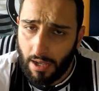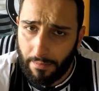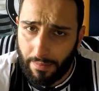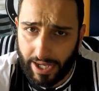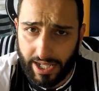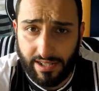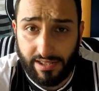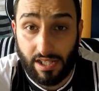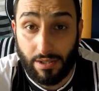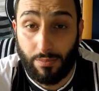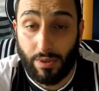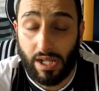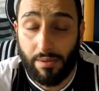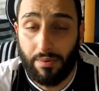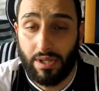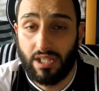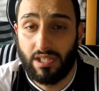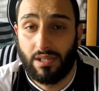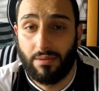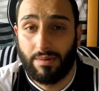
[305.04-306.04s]
Prinzipiell
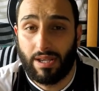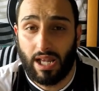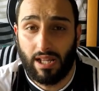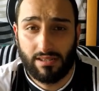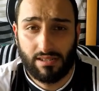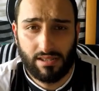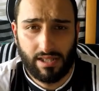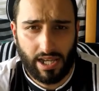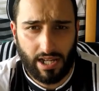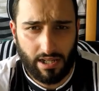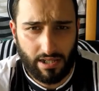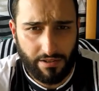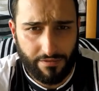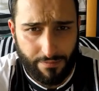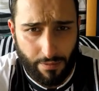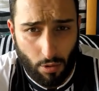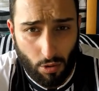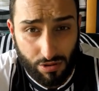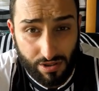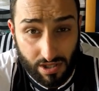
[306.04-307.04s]
bin ich dem Ganzen
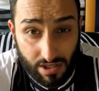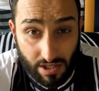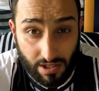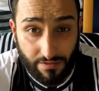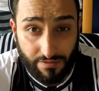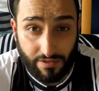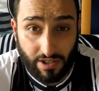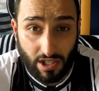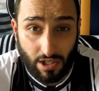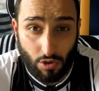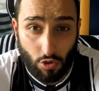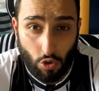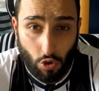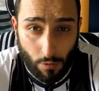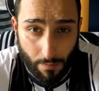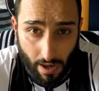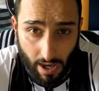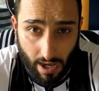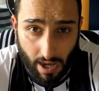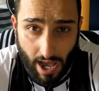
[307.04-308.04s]
relativ positiv
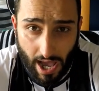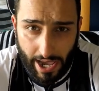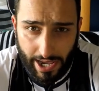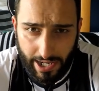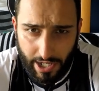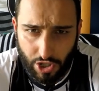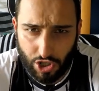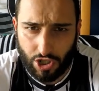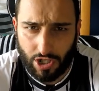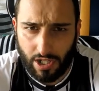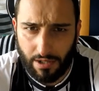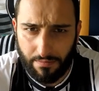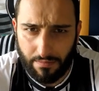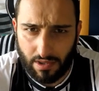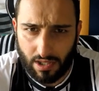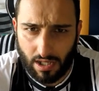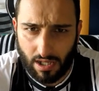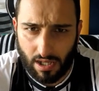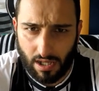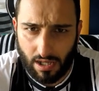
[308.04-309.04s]
gegenüber
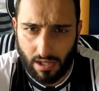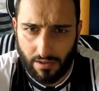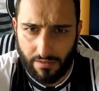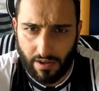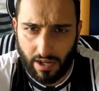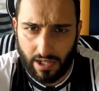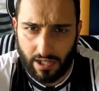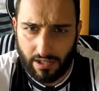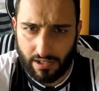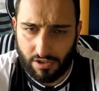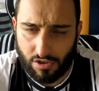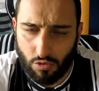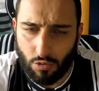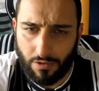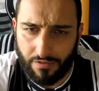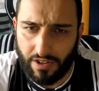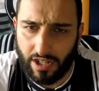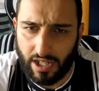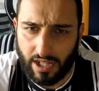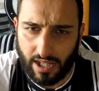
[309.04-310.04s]
eingestimmt, äh, weil ich es
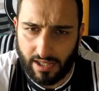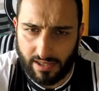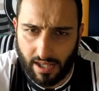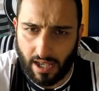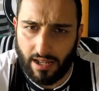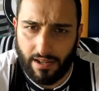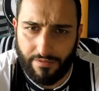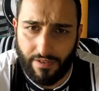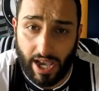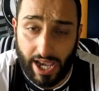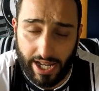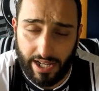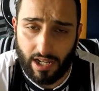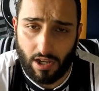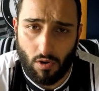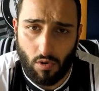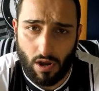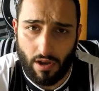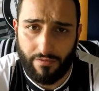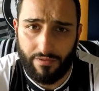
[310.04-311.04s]
gut finde, dass eine
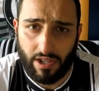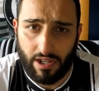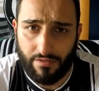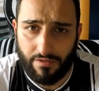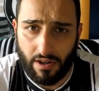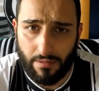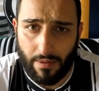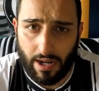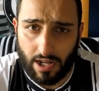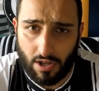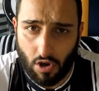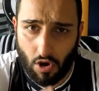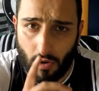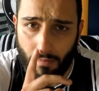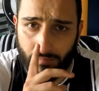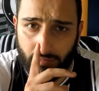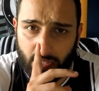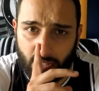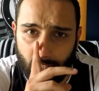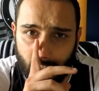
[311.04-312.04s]
Veränderung auf jeden Fall mal
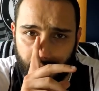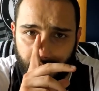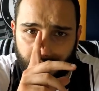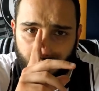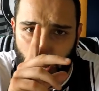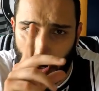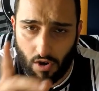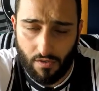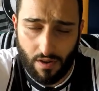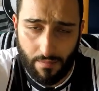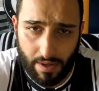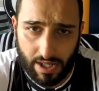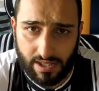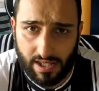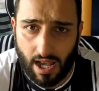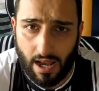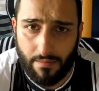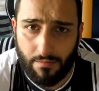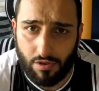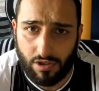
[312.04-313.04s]
kommt. Ähm, auch wenn man
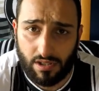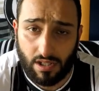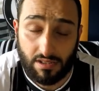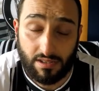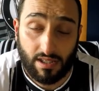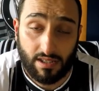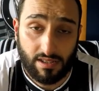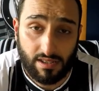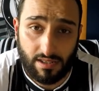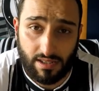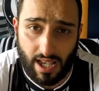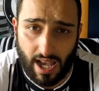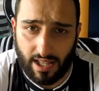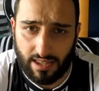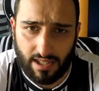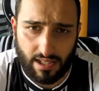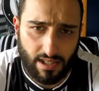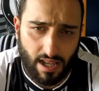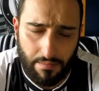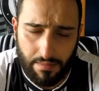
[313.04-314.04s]
sagen muss, dass das
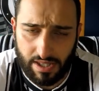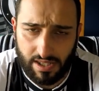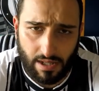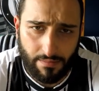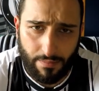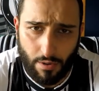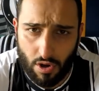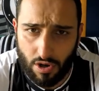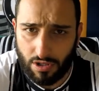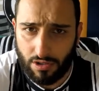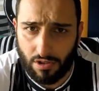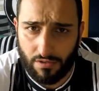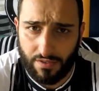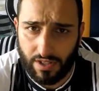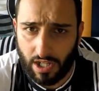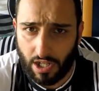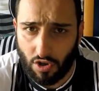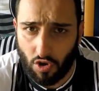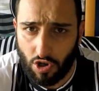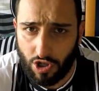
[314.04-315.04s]
Theater da mit St. Pölten und
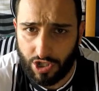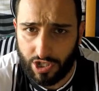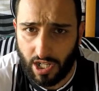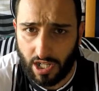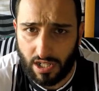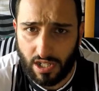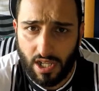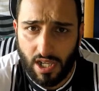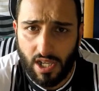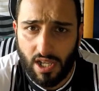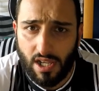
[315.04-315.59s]
Wiener Neustadt